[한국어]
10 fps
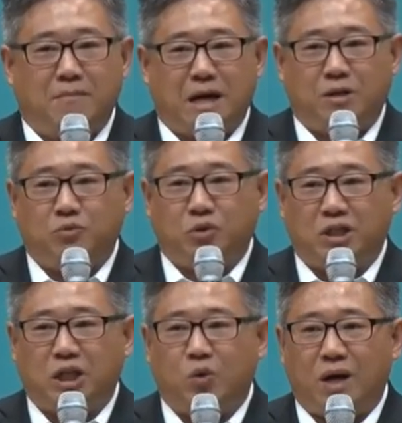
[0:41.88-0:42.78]
많은
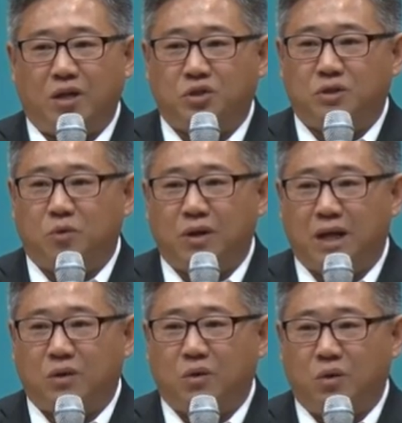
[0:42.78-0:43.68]
분들이 기도하는지도
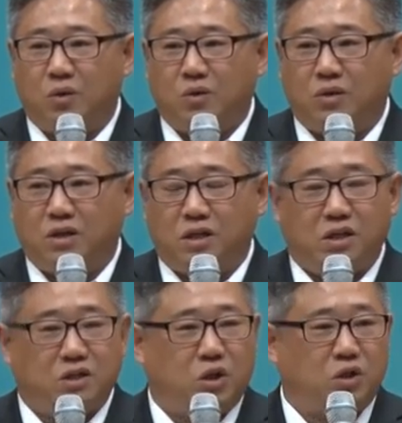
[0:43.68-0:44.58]
몰랐고
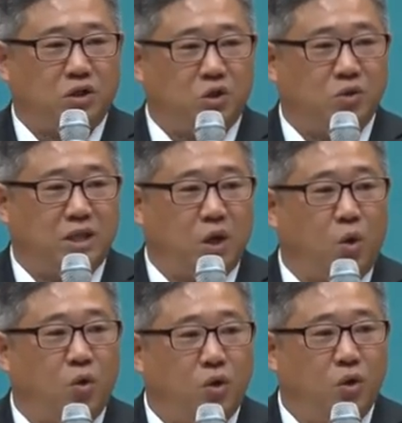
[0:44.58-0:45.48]
저는 그곳에
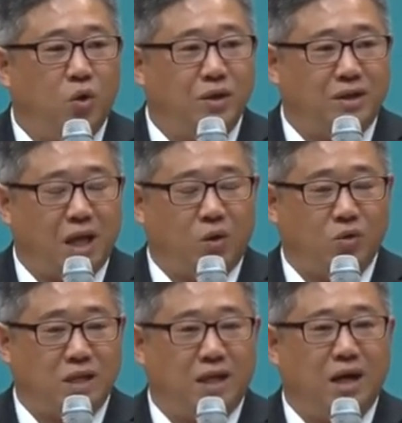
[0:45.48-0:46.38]
홀로
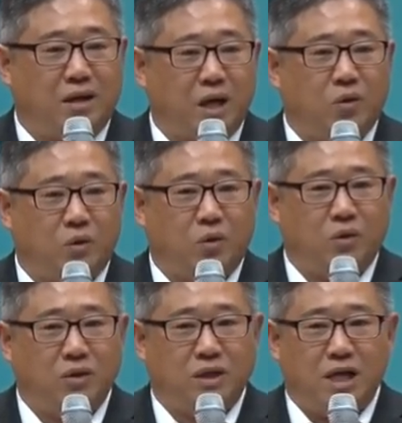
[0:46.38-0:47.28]
있다고 생각을
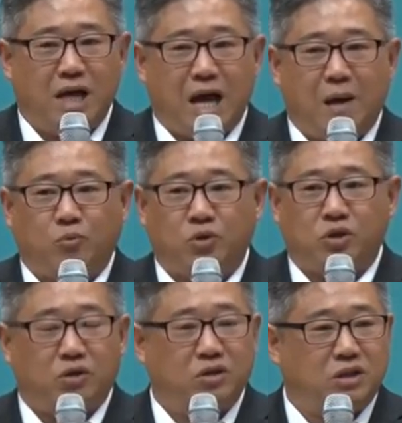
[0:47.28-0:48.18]
했고 아무도
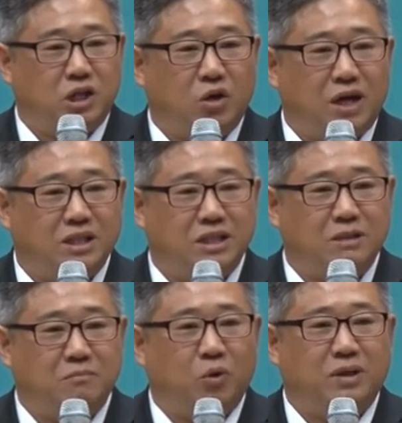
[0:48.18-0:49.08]
저를
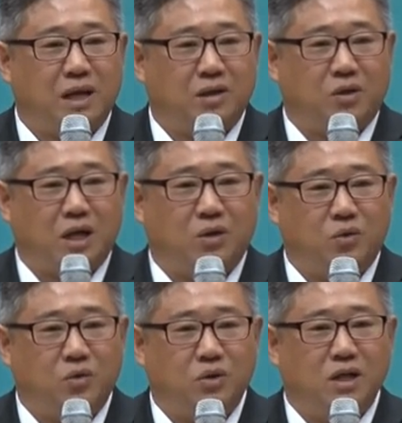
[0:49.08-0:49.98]
기억하지 못할
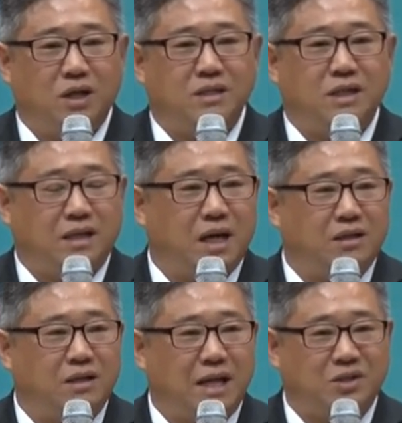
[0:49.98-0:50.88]
거라고
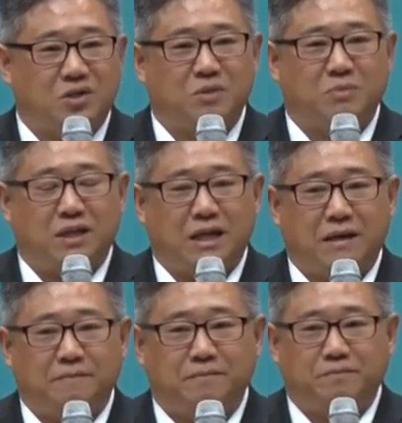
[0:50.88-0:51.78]
생각을
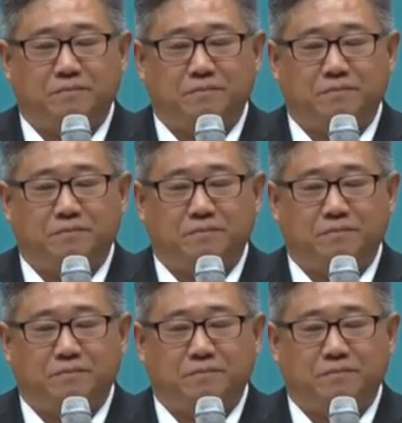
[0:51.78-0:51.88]
했었습니다.